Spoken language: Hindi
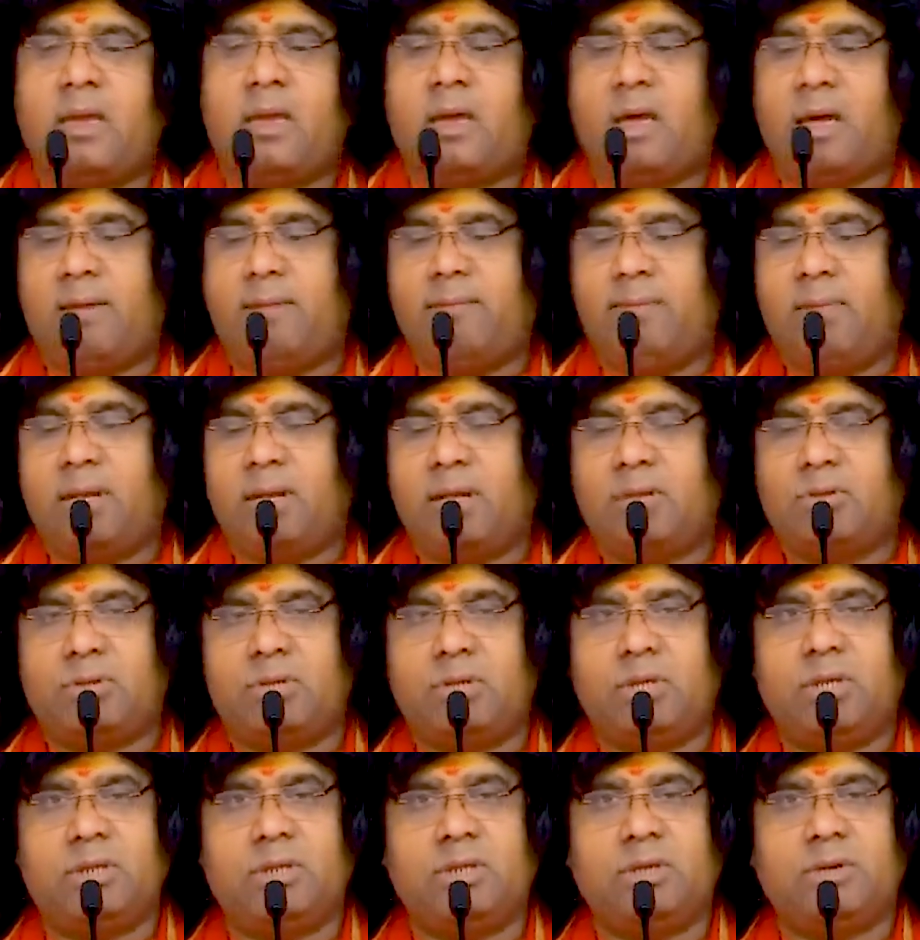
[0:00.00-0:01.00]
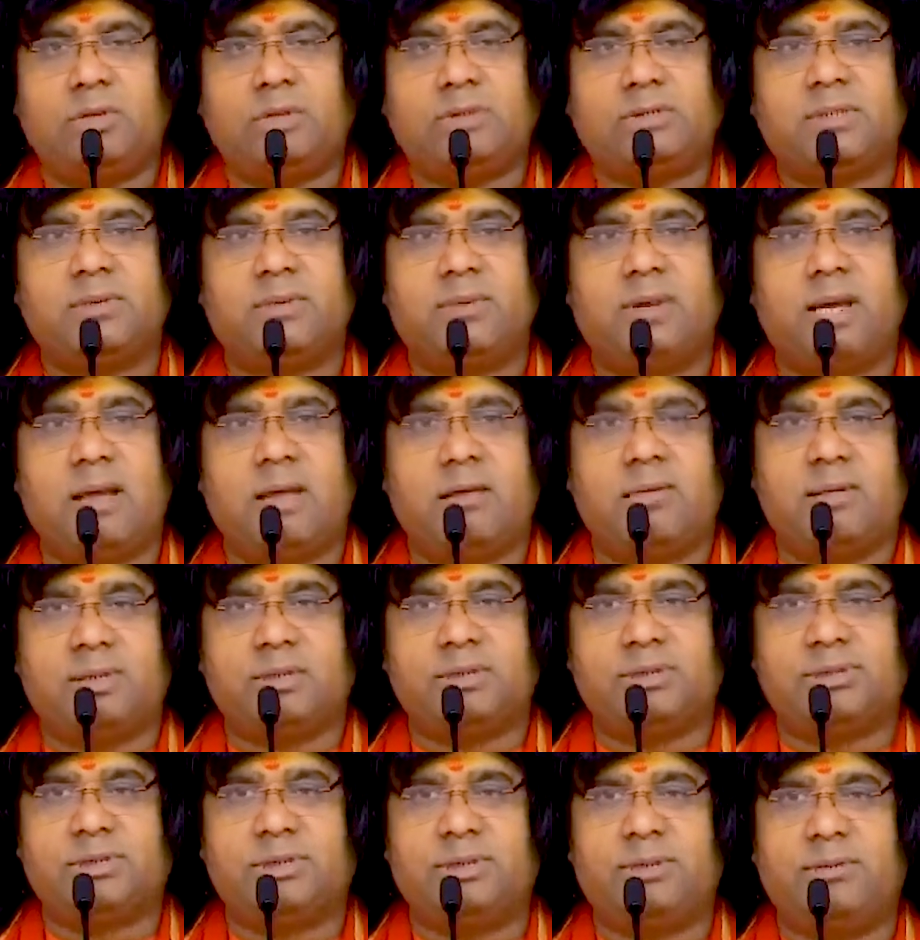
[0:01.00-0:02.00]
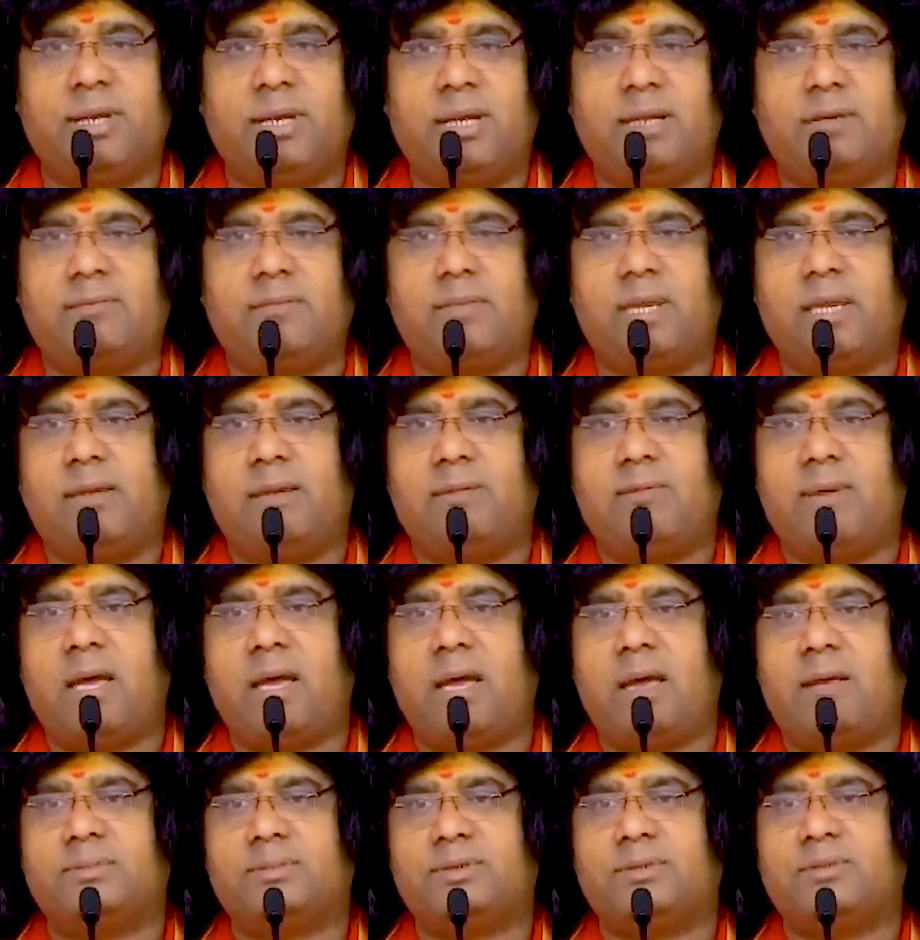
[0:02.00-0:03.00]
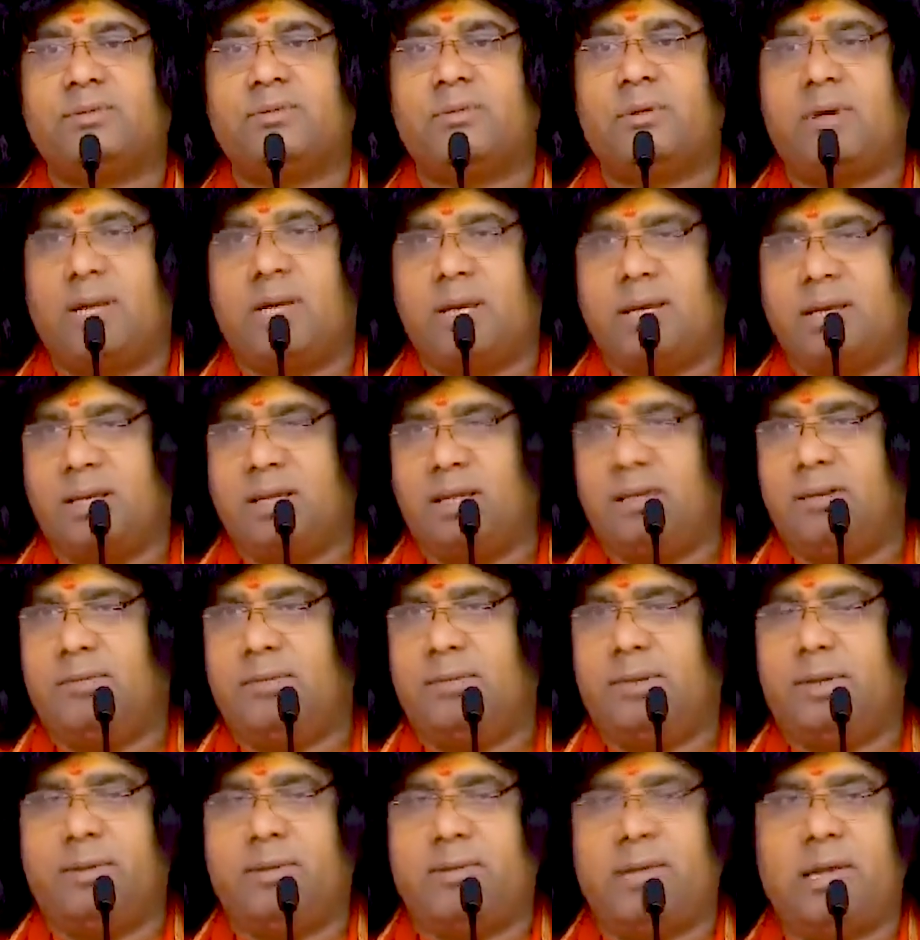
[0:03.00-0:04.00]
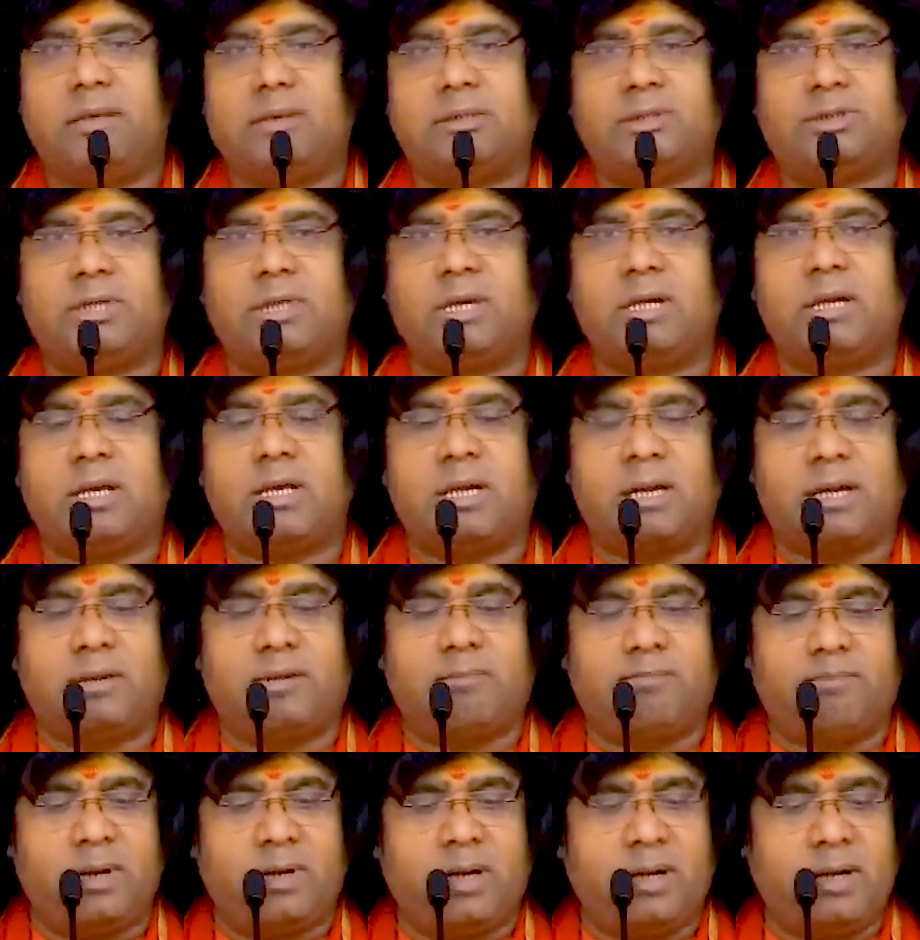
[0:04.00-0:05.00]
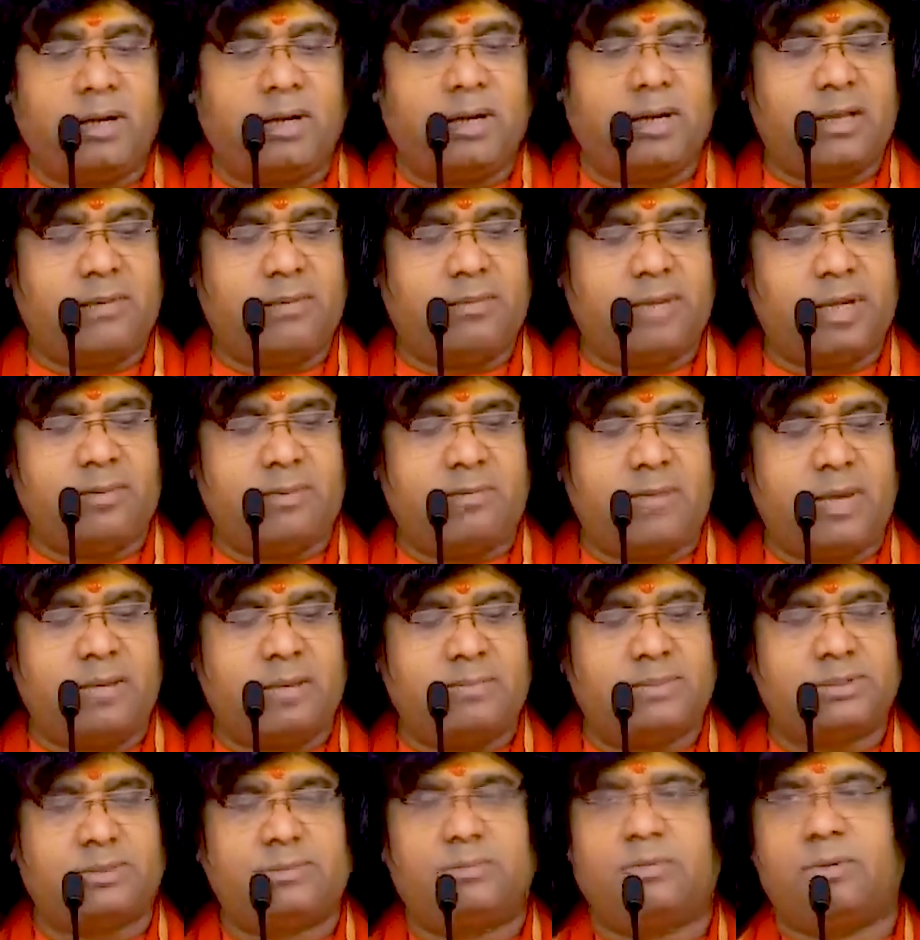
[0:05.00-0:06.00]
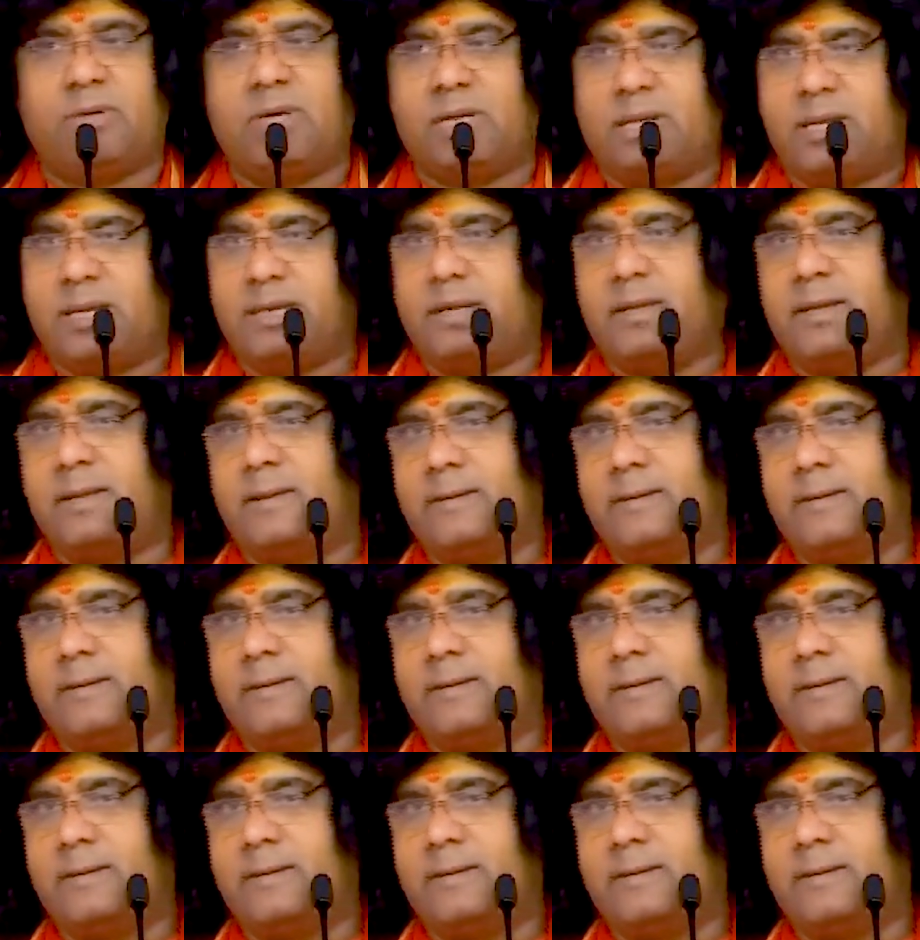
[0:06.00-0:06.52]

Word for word: आप विगत तीन दिनों से बराबर शिवलिंग महिमा आप सुन रहे हैं भगवान शंकर की पिंडी की महिमा आप सुन रहे हैं